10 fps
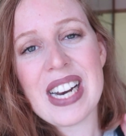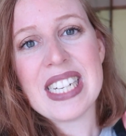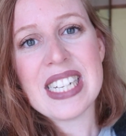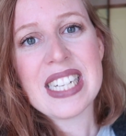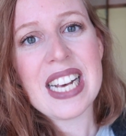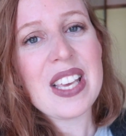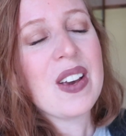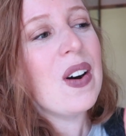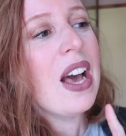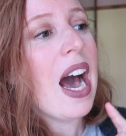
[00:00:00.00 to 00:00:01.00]
la
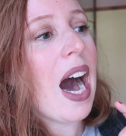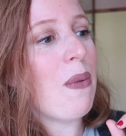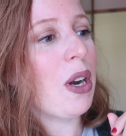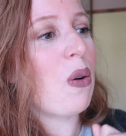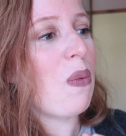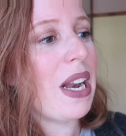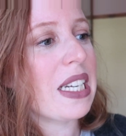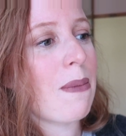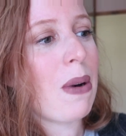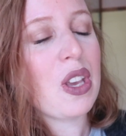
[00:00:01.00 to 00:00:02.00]
enseño, a ver cómo me
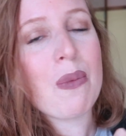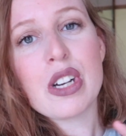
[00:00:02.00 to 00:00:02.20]
las apaño.